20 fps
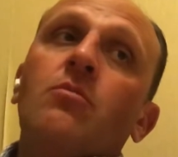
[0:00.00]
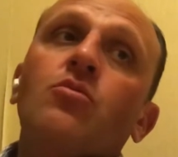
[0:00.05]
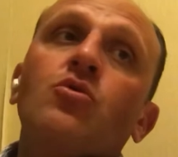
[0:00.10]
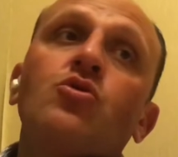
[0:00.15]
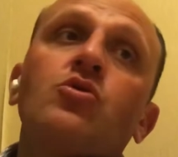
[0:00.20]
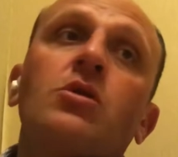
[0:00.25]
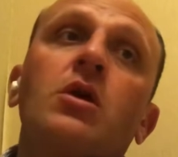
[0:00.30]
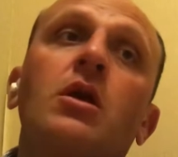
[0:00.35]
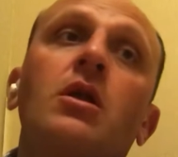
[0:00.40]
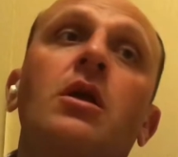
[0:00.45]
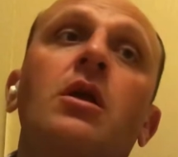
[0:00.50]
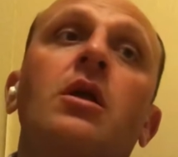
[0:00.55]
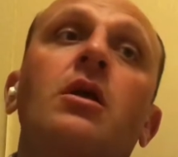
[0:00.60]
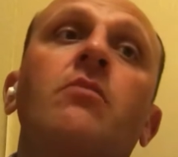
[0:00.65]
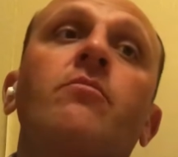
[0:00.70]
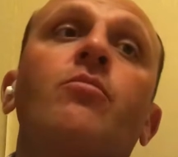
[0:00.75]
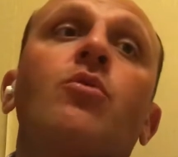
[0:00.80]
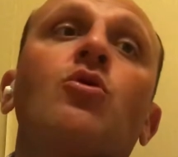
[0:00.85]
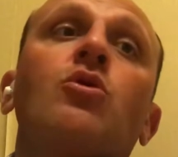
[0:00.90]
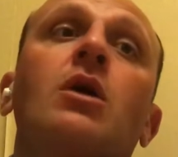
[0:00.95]

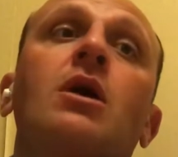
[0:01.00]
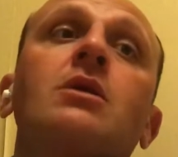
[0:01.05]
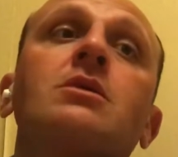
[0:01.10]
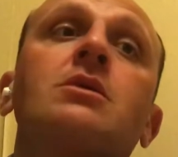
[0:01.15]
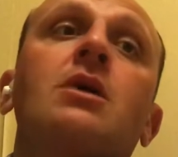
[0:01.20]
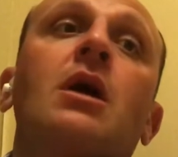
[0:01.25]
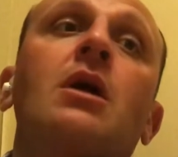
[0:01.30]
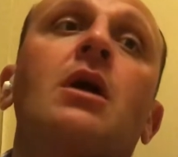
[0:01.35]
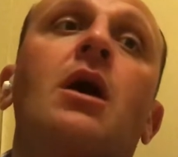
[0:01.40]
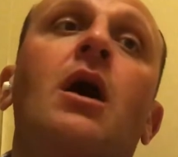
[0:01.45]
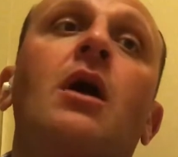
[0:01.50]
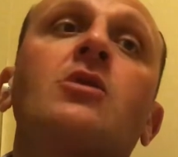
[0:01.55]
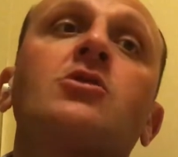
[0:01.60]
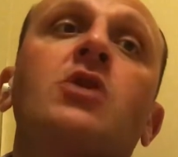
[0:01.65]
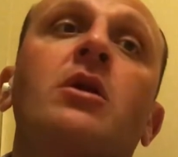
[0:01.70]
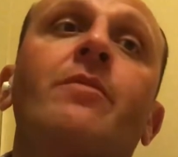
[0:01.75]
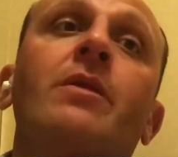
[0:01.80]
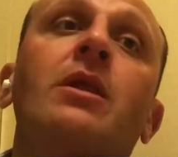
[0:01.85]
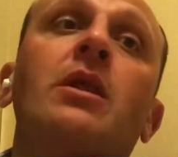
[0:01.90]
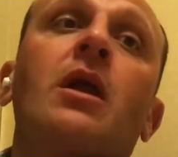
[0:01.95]
Müşterilerin potansiyel
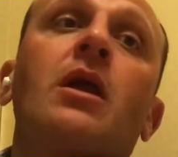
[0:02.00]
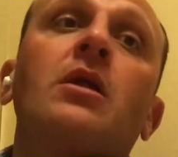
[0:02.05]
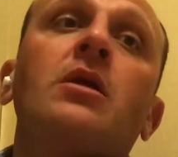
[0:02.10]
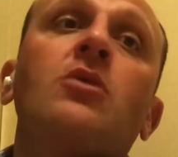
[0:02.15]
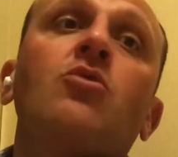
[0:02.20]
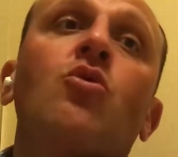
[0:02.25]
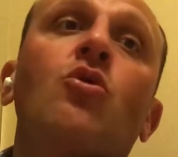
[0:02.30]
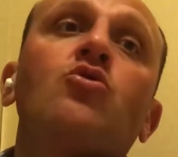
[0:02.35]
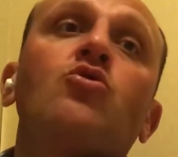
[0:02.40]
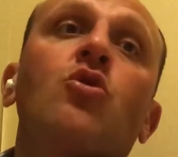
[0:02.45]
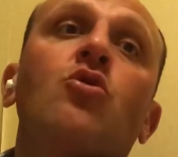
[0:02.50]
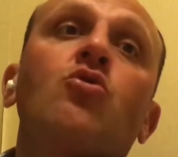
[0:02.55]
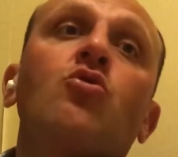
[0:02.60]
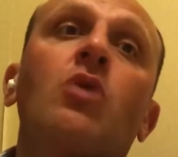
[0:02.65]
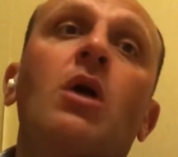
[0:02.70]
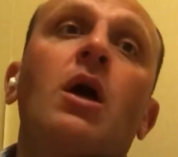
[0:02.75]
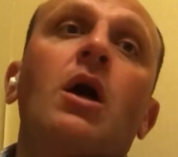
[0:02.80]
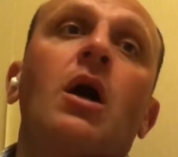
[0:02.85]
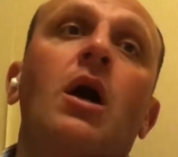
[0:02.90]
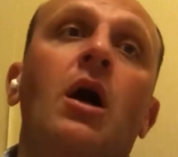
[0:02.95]
harcamalarını göz
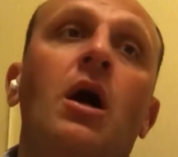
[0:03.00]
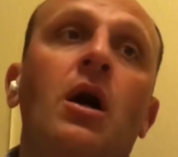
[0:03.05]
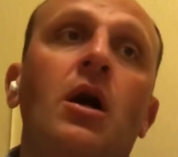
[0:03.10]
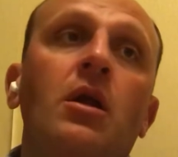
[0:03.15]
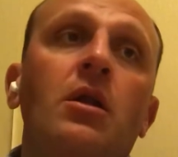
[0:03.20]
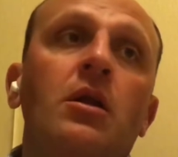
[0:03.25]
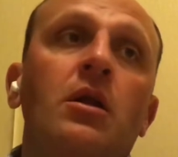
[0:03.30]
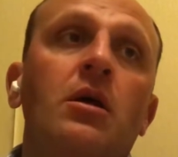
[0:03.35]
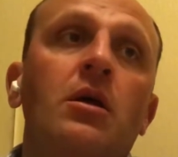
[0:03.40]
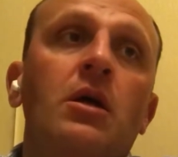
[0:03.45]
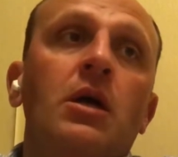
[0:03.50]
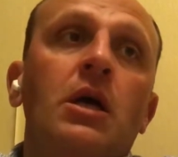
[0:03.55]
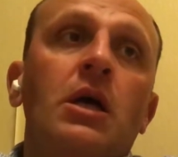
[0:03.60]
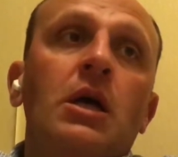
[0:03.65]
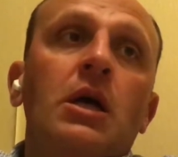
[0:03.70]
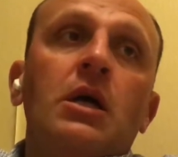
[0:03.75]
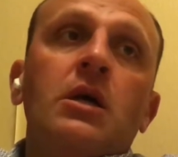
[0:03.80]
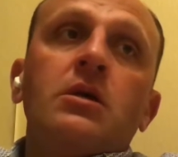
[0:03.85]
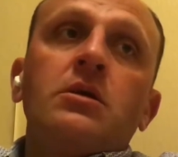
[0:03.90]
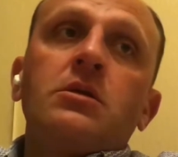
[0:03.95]
önüne al.
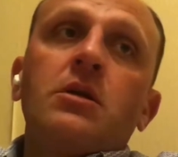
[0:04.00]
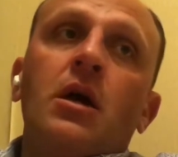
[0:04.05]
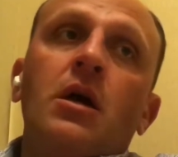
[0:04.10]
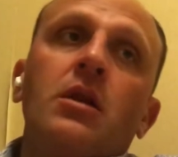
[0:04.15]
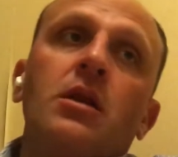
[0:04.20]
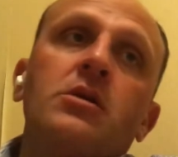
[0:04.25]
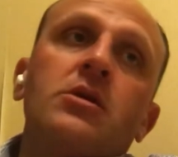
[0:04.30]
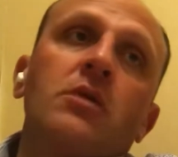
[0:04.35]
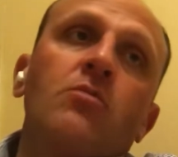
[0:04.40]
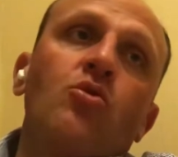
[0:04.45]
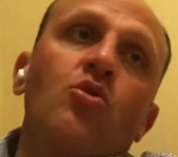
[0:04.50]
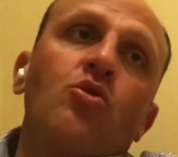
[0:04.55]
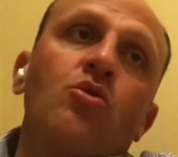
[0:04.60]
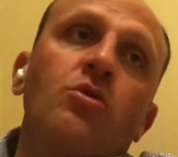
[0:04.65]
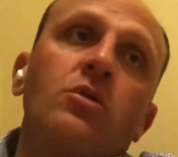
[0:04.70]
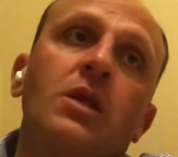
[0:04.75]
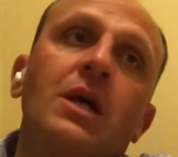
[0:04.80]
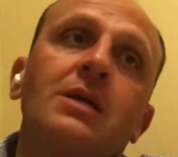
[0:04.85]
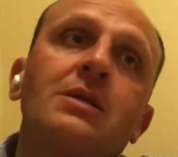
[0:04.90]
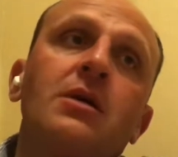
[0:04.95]
Sadece
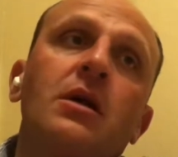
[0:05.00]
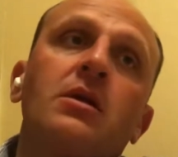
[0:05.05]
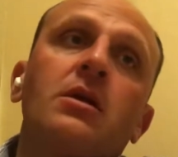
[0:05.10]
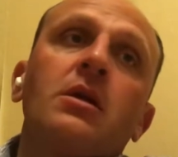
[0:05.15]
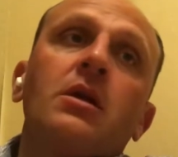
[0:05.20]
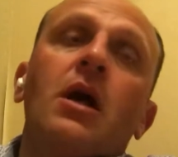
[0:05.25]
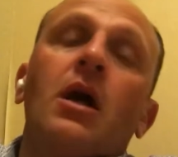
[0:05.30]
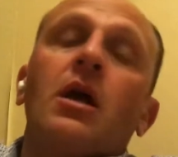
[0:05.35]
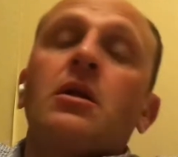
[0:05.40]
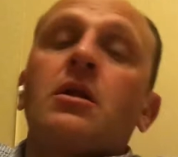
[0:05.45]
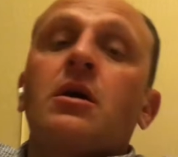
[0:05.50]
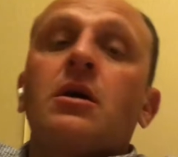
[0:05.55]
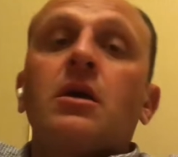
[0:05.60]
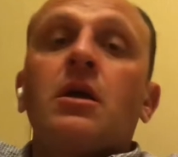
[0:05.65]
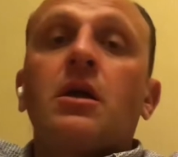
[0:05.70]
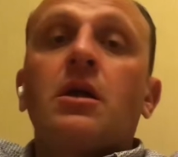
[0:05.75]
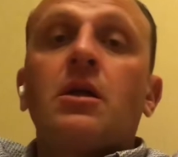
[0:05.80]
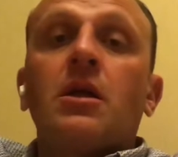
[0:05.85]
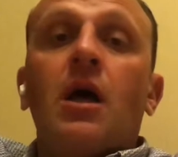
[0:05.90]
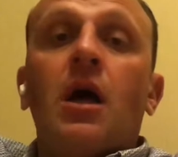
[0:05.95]
bugün ne satın
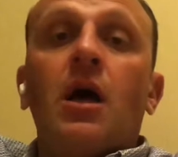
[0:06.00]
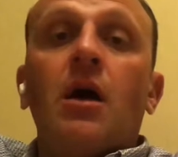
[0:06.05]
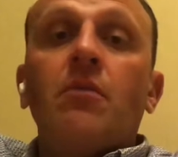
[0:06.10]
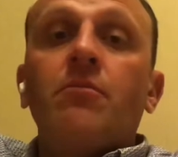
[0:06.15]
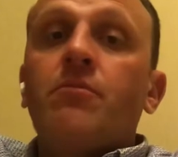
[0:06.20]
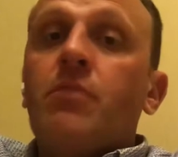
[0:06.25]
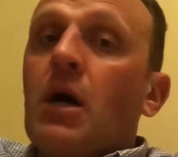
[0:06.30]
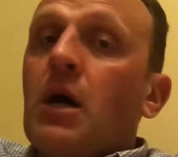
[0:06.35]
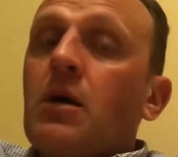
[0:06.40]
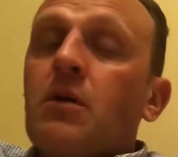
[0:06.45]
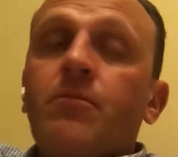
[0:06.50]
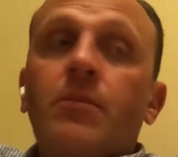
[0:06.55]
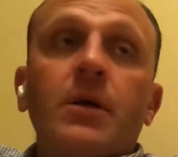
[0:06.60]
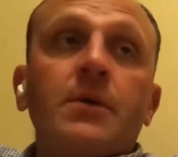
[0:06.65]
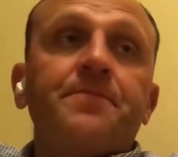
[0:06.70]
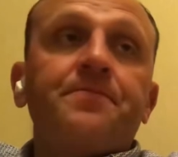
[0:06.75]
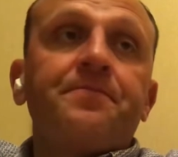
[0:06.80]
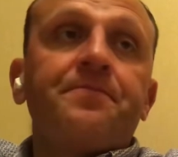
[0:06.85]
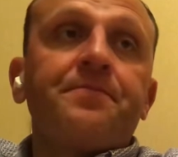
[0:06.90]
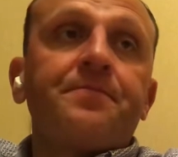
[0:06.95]
aldıklarına bakma.